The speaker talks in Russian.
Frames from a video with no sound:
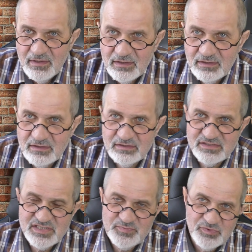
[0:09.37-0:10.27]
э,
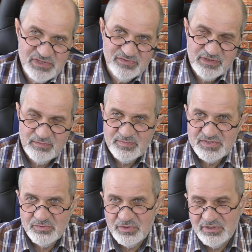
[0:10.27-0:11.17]
с использованием
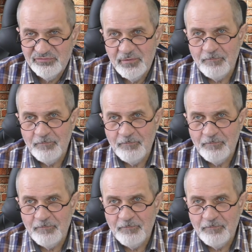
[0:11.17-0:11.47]
опционов.